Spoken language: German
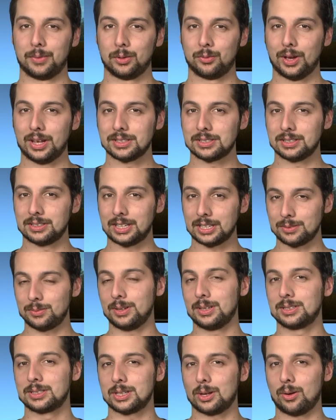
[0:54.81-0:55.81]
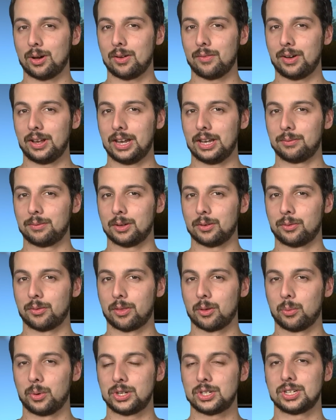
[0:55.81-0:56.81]
Die Fans sind deswegen sauer, weil etwa für
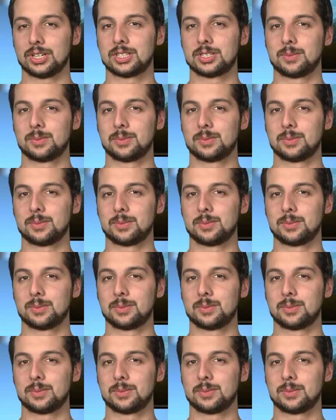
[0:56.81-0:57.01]
The Witcher